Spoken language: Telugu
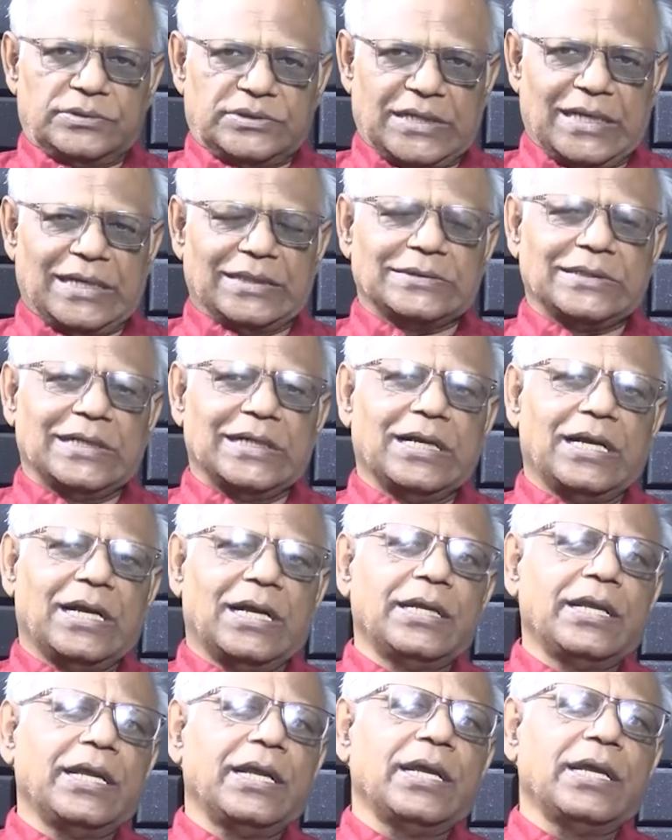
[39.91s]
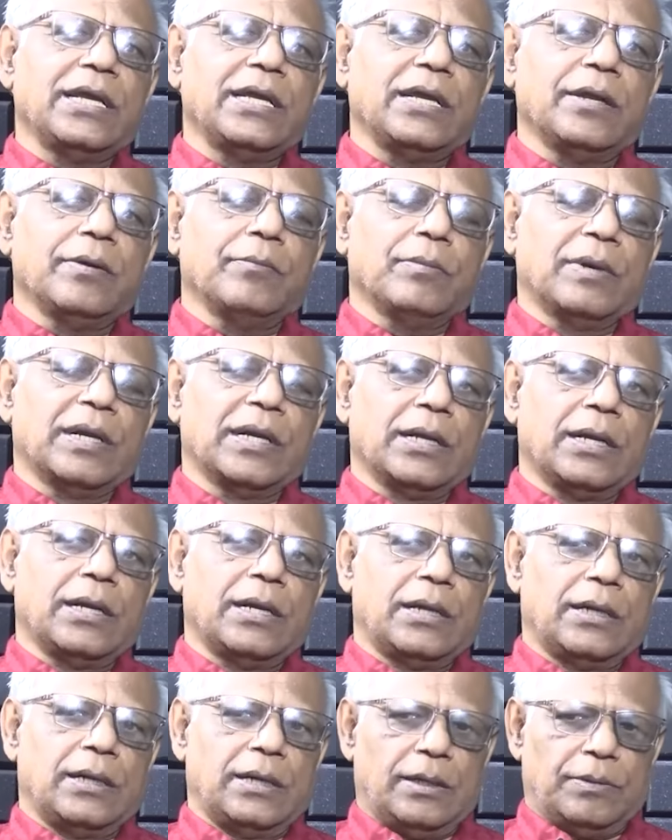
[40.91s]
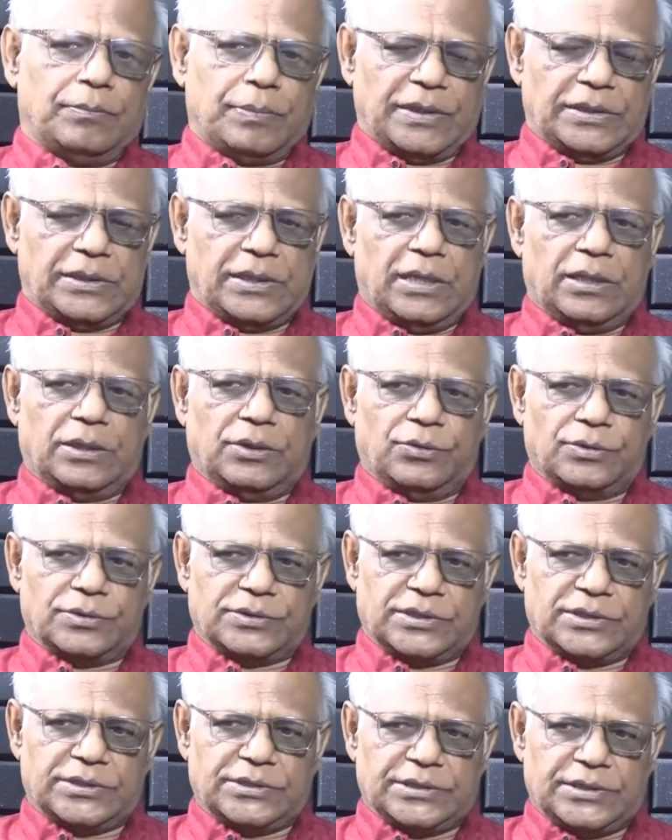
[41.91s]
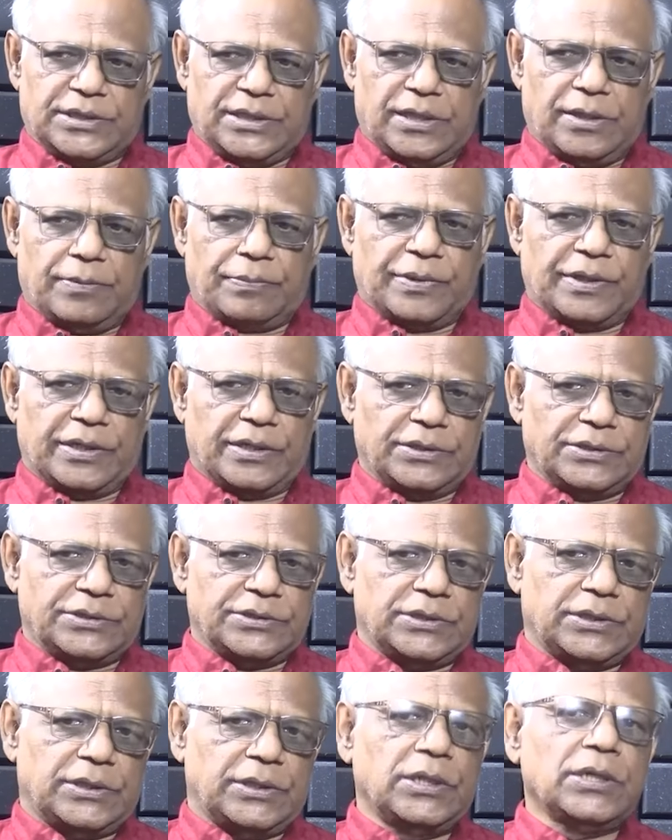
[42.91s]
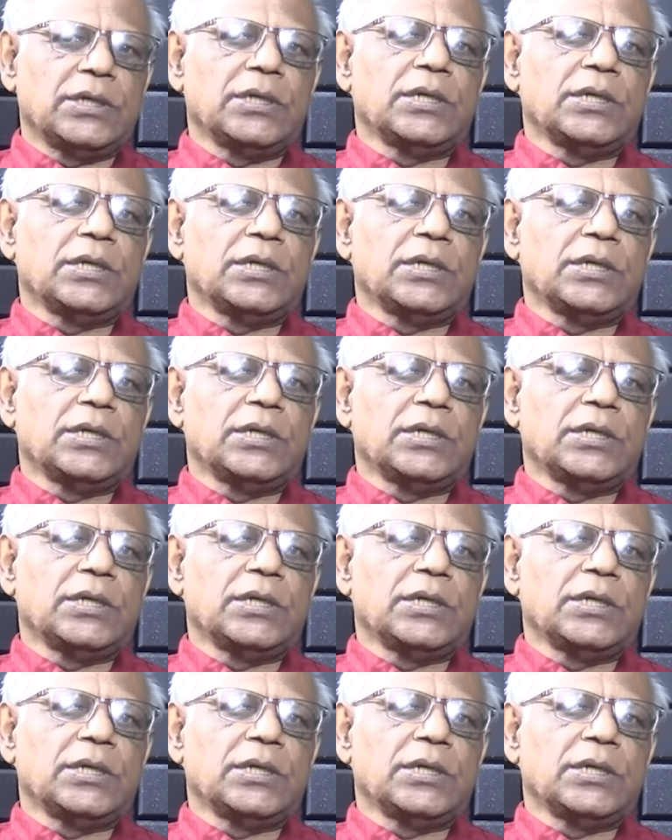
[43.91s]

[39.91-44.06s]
సహజంగానే మన పద్నాలుగో సెంచరీ అప్పటి నుంచి